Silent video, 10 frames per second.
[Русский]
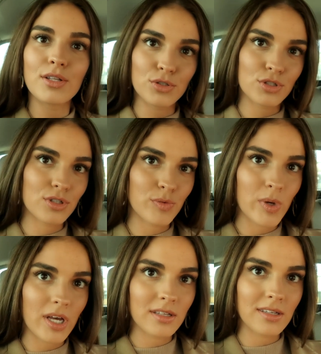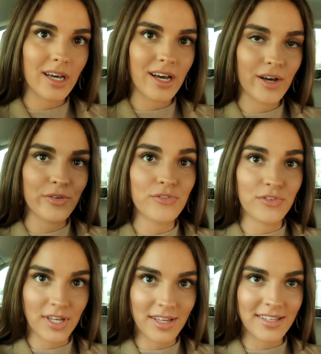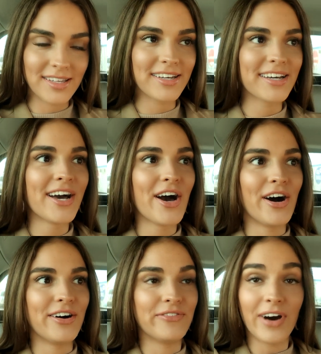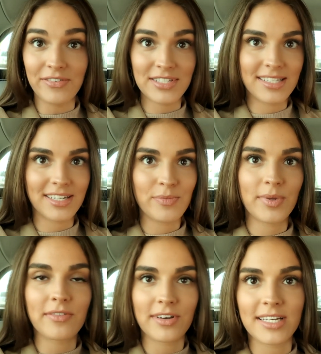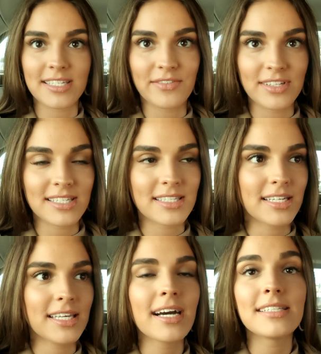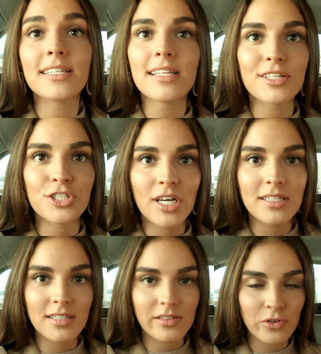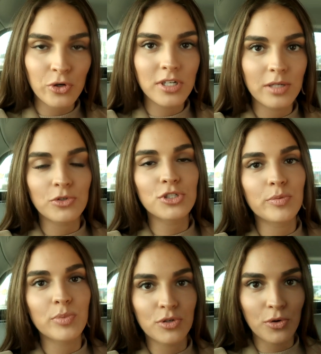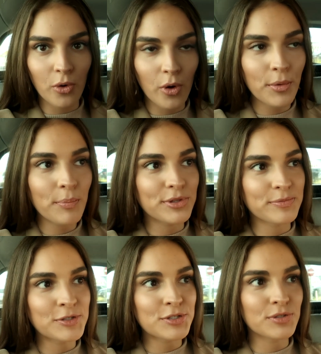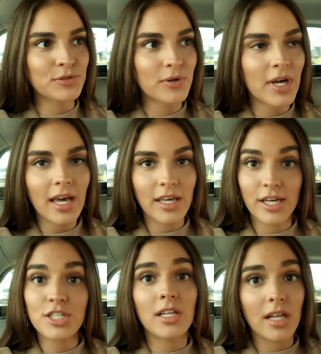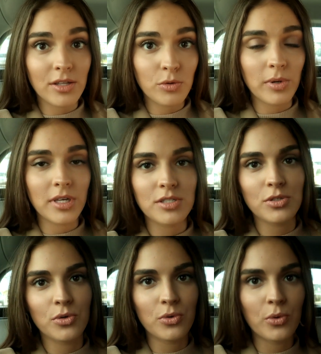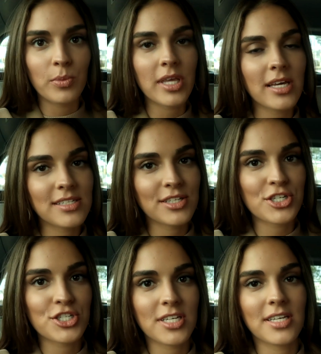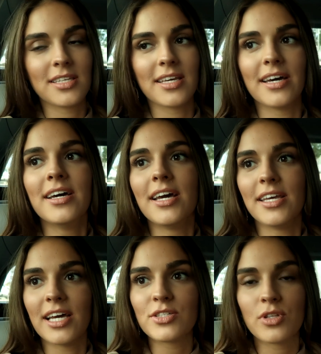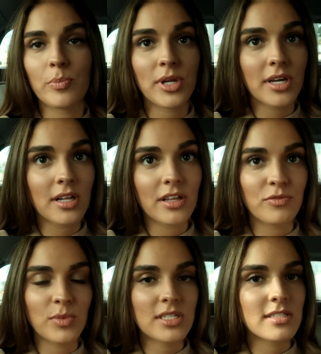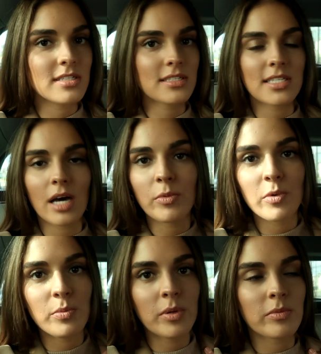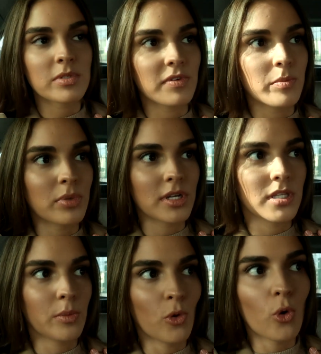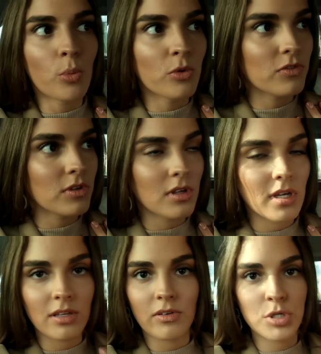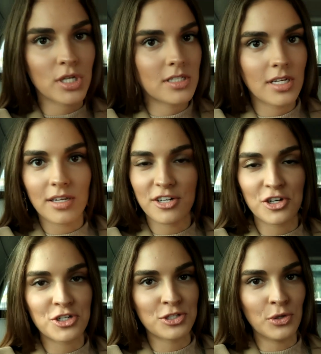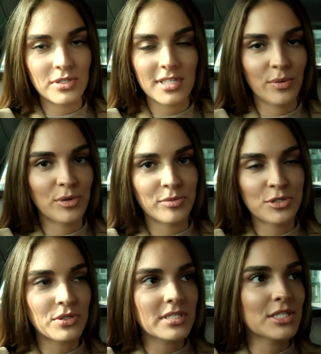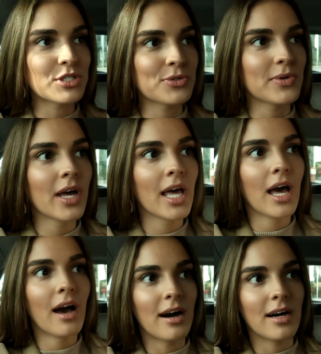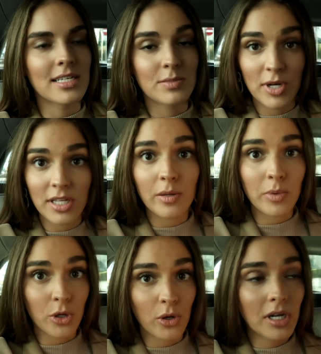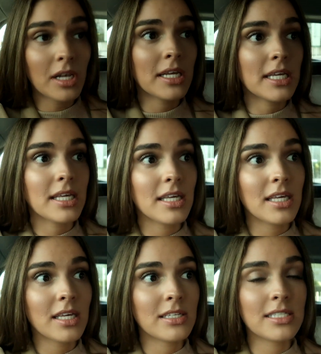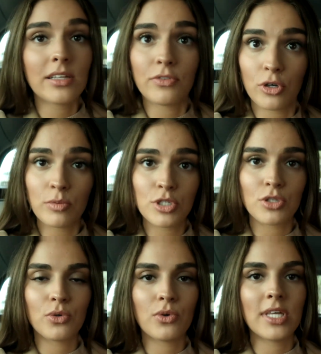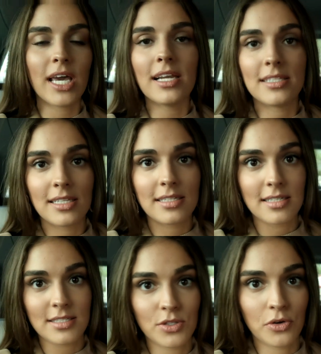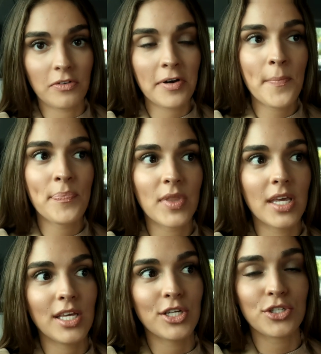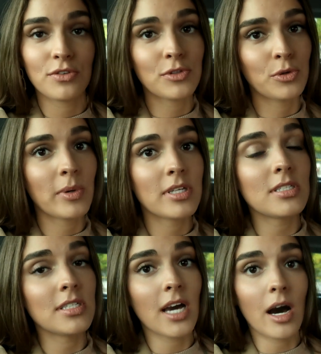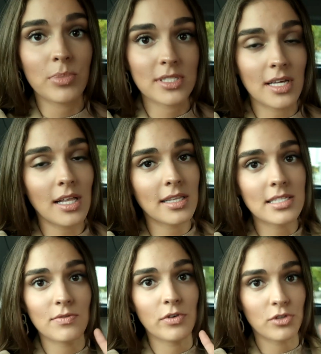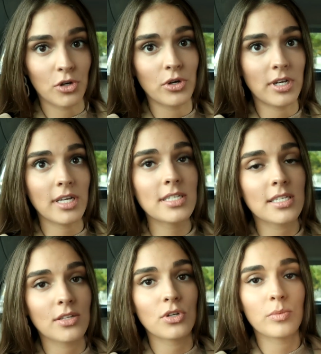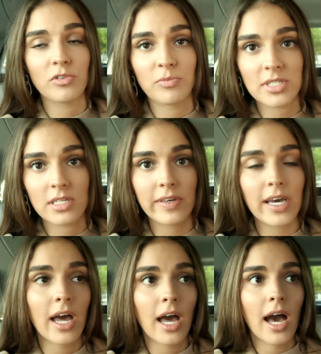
Ну что, ребят, я в Вене, в Австрии. Первый раз я в этой стране. Хотела начать этот влог немножко по-другому, потому что, ну, я ждала эту поездку. У меня день рождения. Я сюда приехала вместе с самым любимым своим брендом обуви. Это вообще отдельный крышеснос, я об этом еще расскажу. А, с брендом Хёгель. И дело в том, что я летела из Ростова. И что вы думаете, я опоздала на свой второй рейс, который был в Москве,